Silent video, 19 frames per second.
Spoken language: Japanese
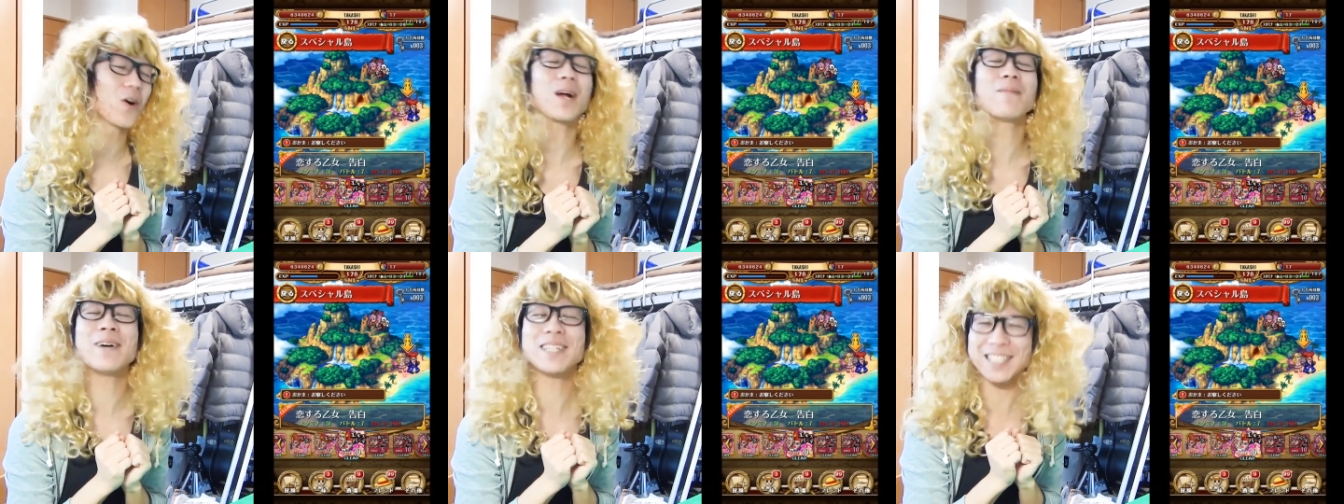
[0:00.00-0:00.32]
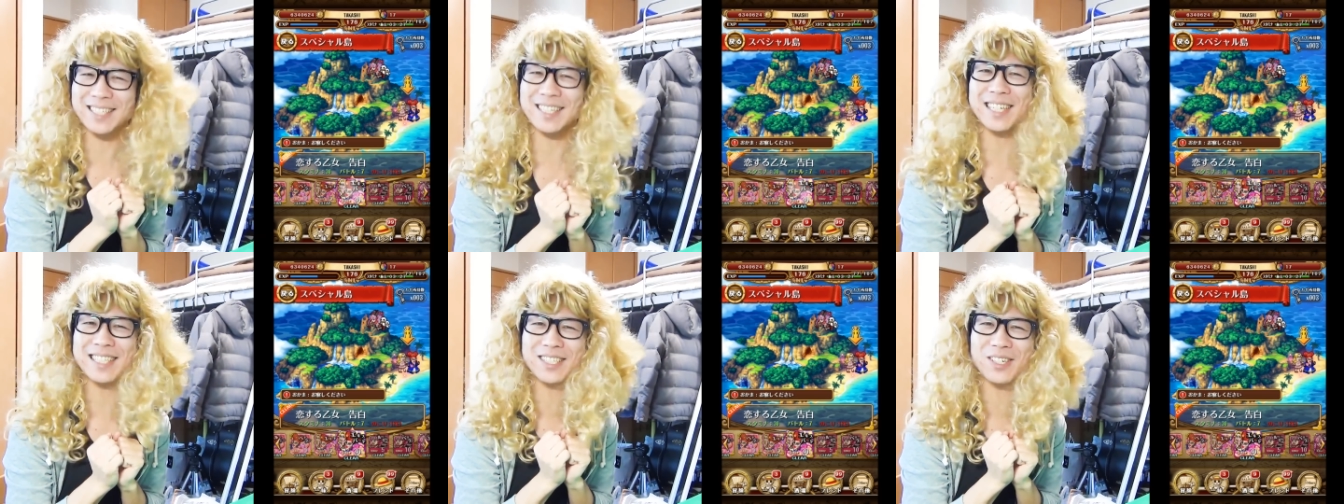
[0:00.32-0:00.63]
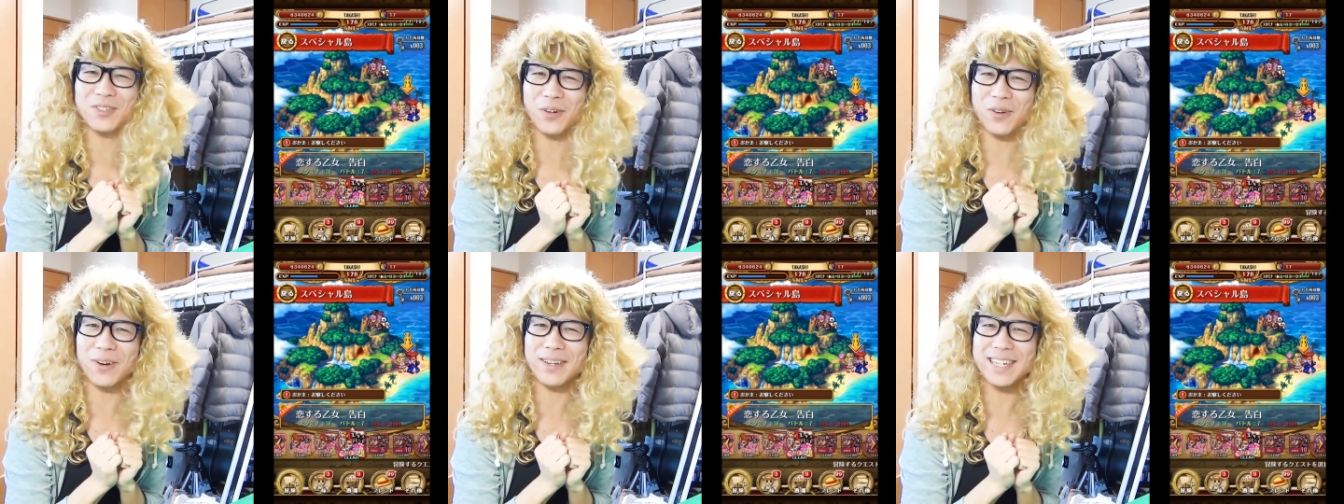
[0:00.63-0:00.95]
オカマちゃんたち
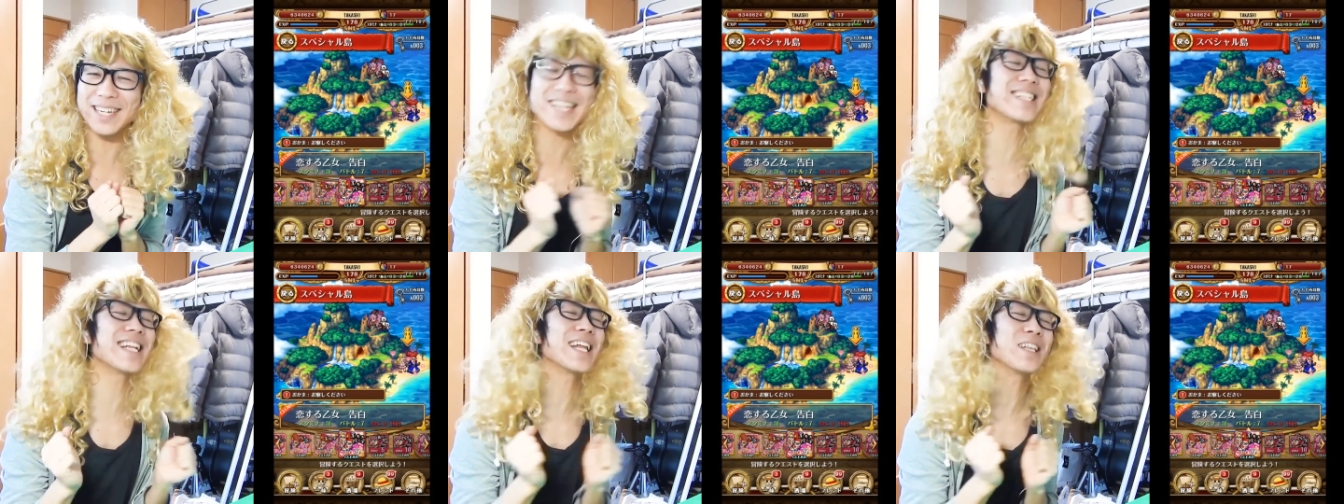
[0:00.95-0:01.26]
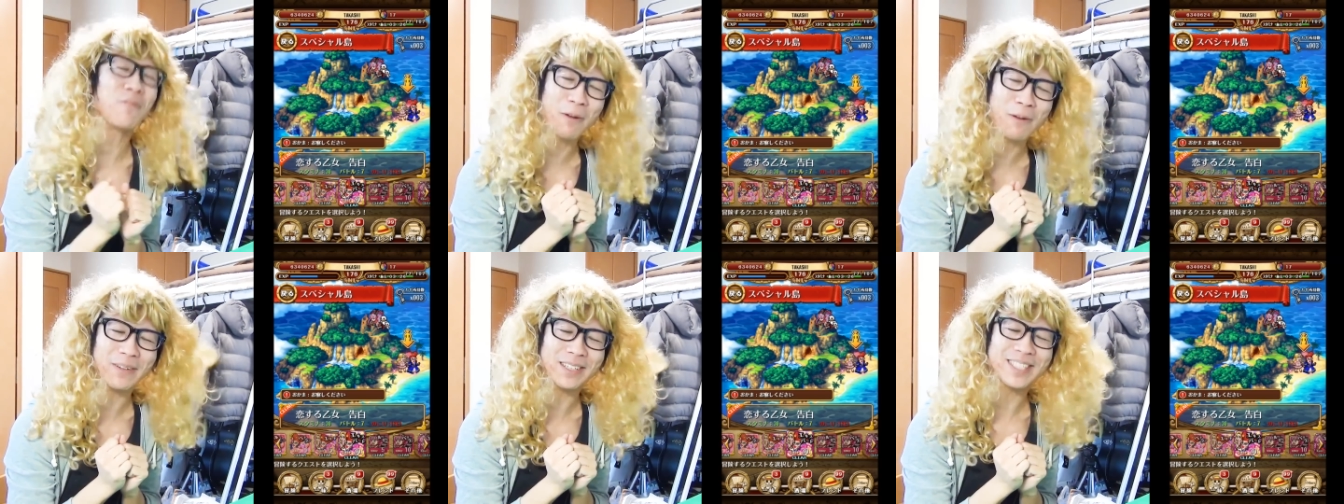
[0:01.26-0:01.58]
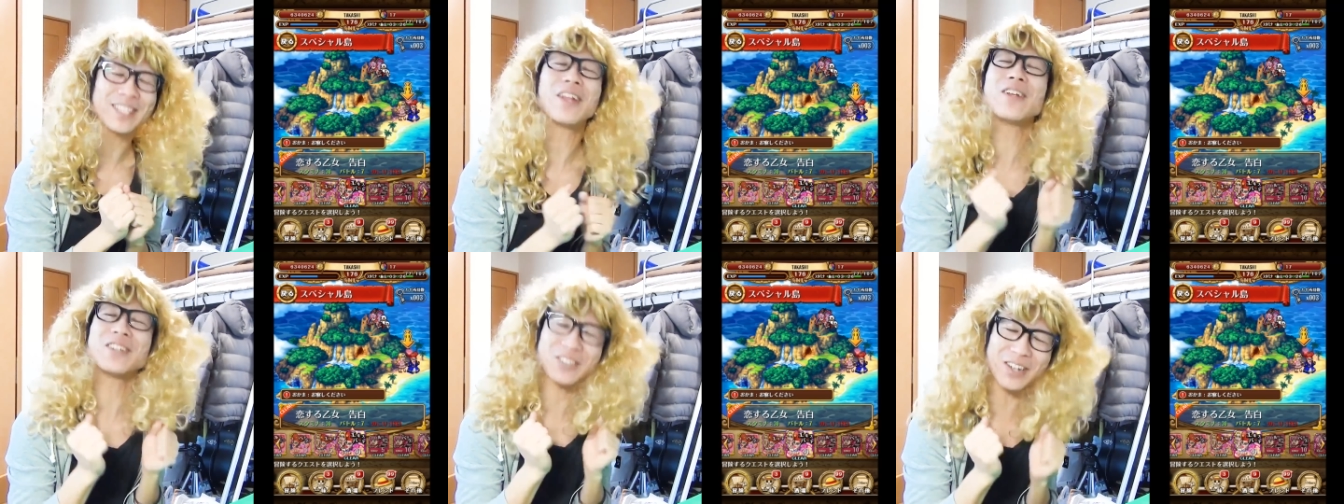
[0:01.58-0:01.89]
のところに行きたいと思いま
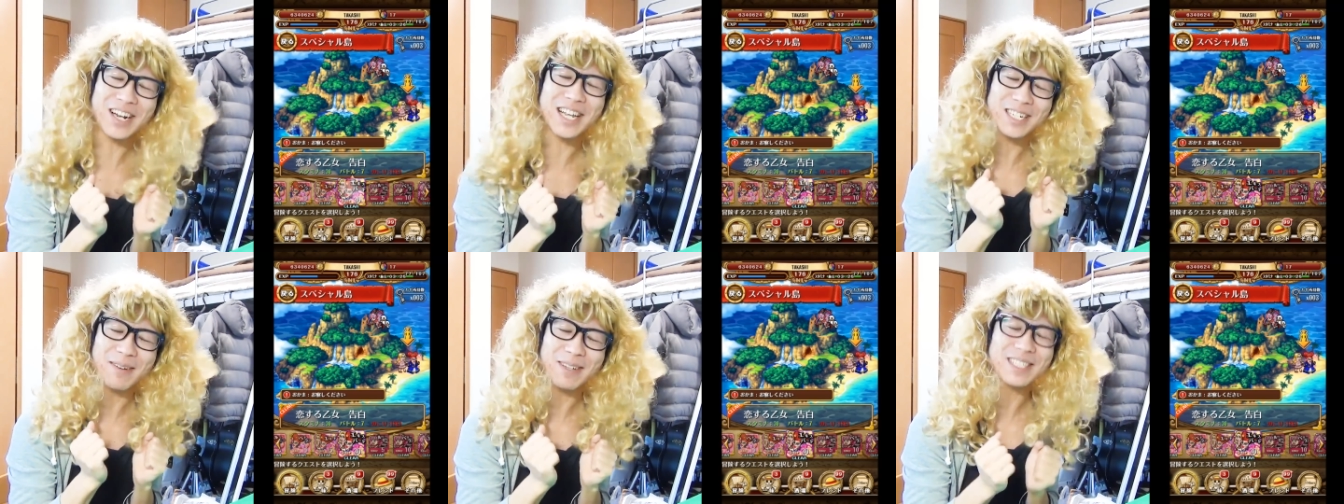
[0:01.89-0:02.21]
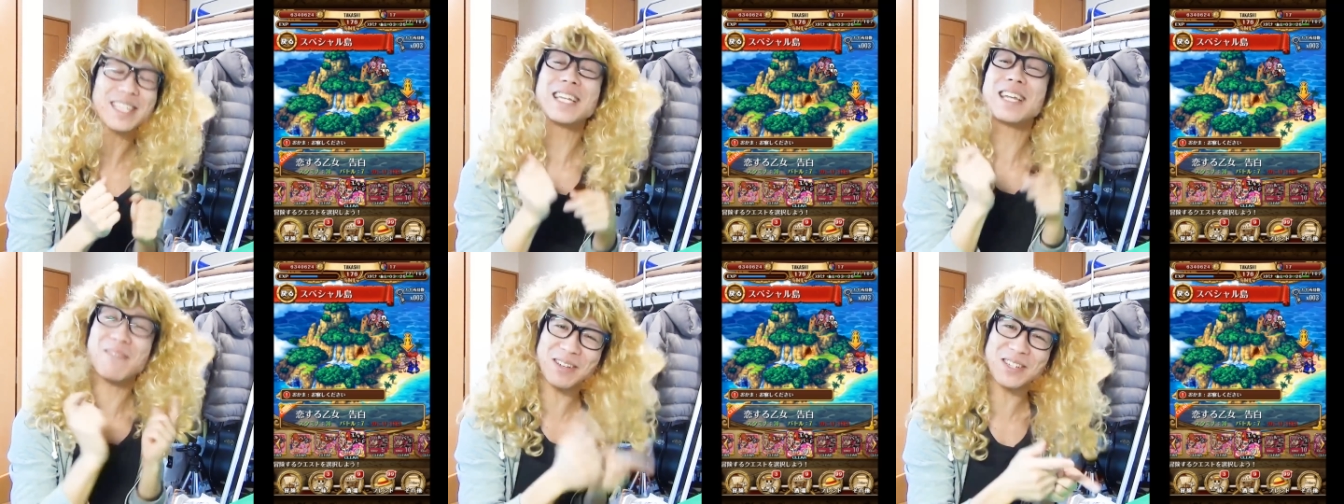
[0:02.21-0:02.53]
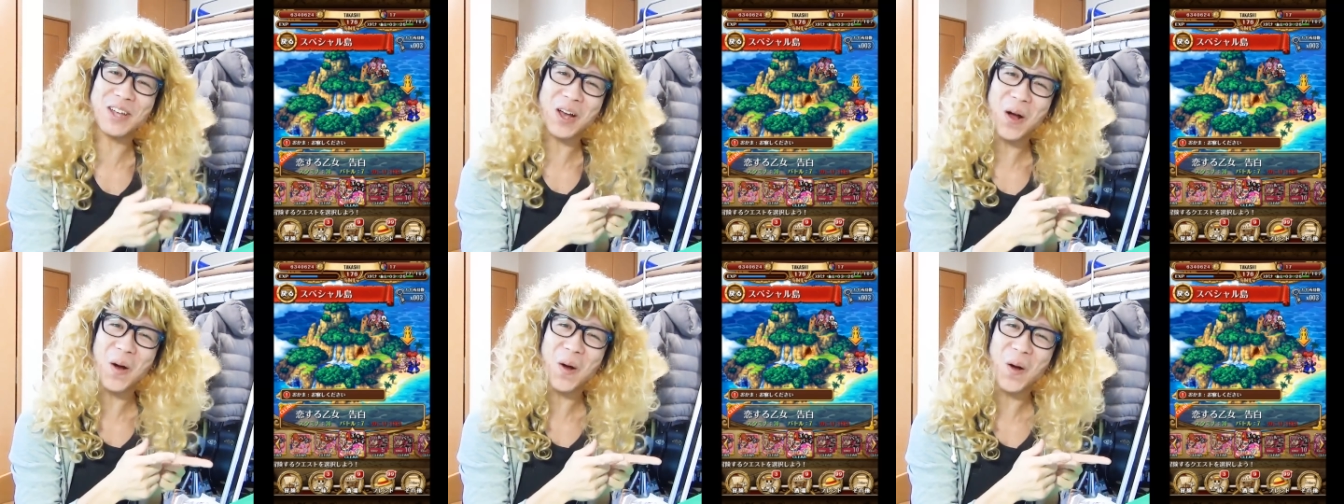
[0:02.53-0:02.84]
す。よろしくお願いします。行きま
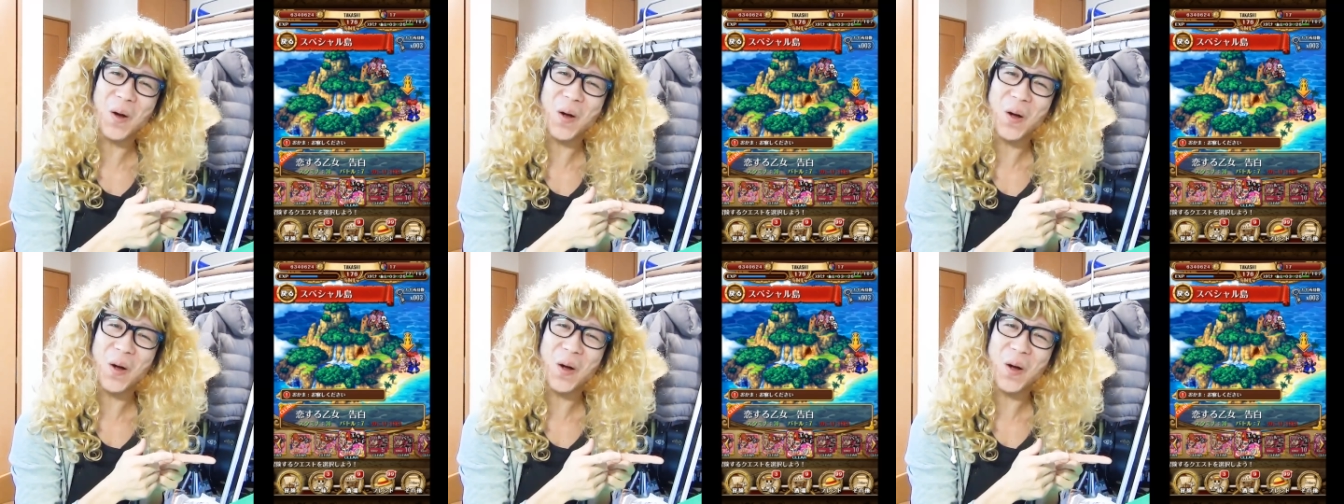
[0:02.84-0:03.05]
しょう。